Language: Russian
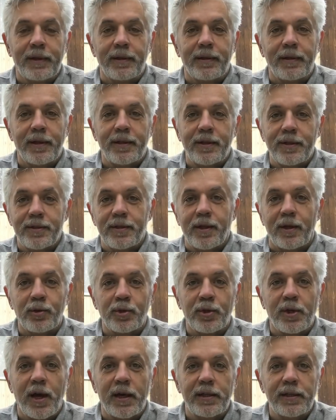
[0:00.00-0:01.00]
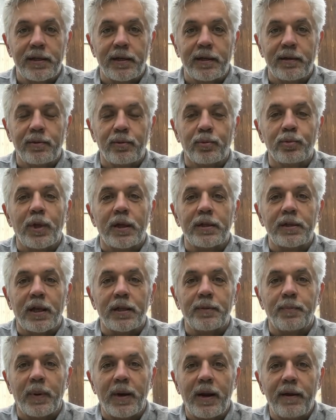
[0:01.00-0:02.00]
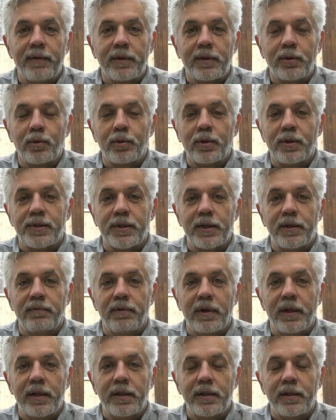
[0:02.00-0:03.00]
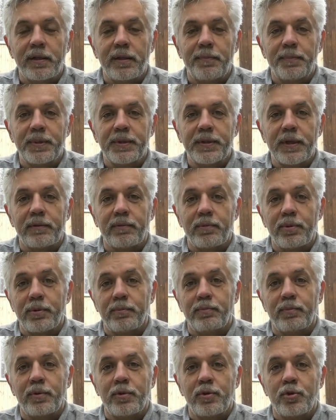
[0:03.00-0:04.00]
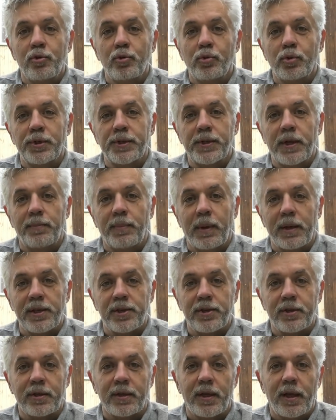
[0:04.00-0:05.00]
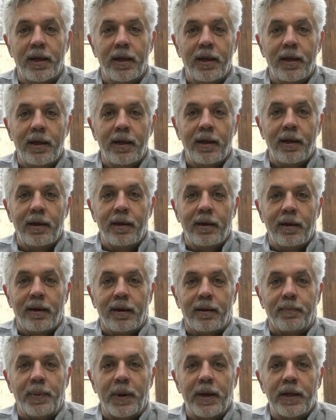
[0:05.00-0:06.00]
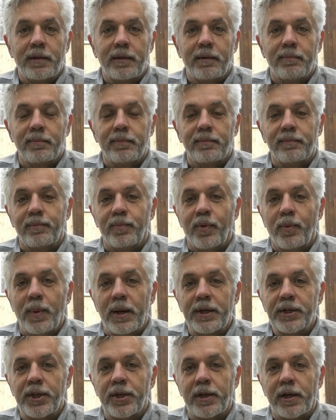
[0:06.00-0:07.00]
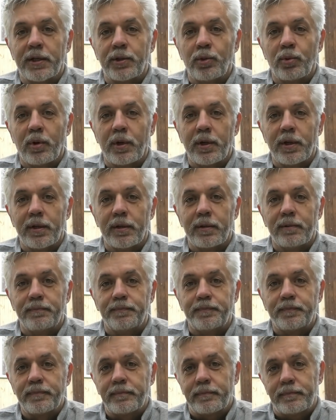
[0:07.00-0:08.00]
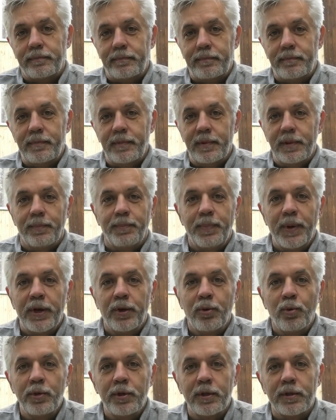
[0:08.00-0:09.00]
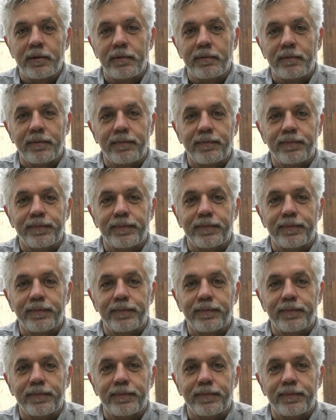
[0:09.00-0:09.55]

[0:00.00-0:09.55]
я не знаю, сканы куда-то отправить, какое-то заявление написать. В общем, чушь собачья. А При этом бумажки, которые приходят в